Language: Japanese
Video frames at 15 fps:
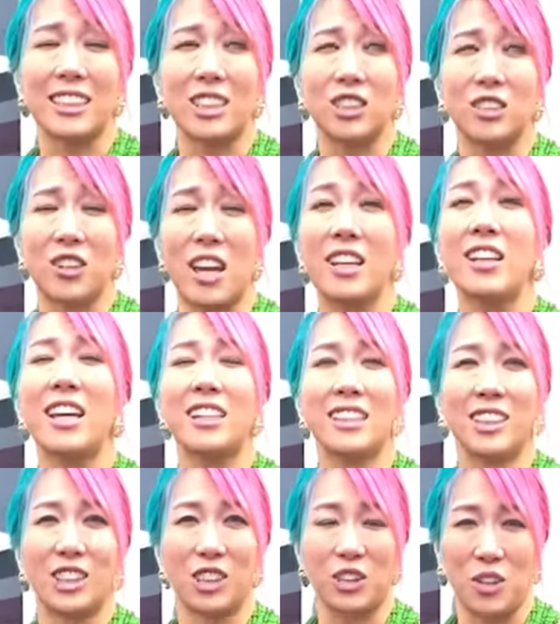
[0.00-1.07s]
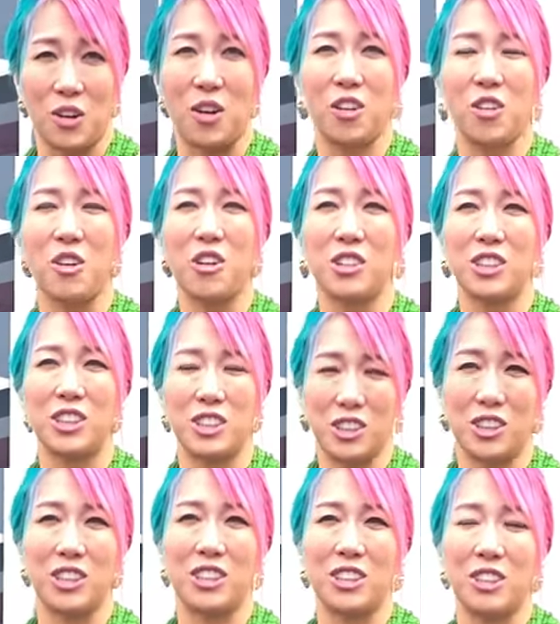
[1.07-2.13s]
その e x を購入
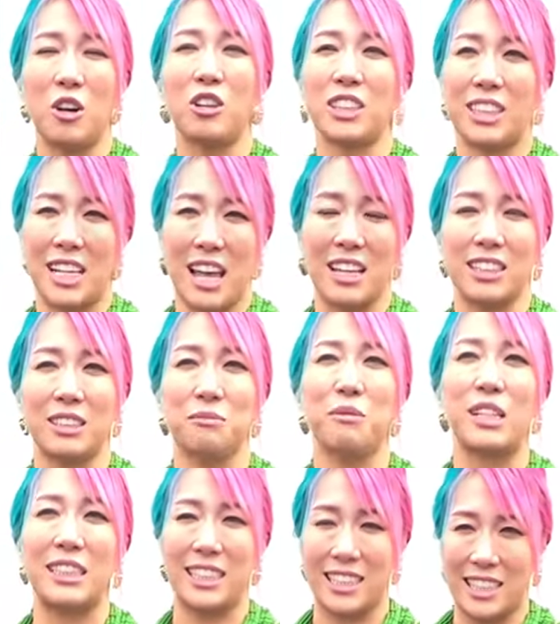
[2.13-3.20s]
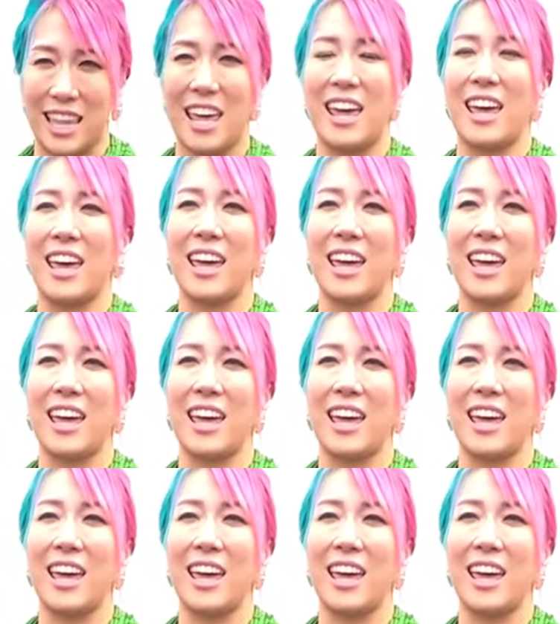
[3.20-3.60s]
納車しまして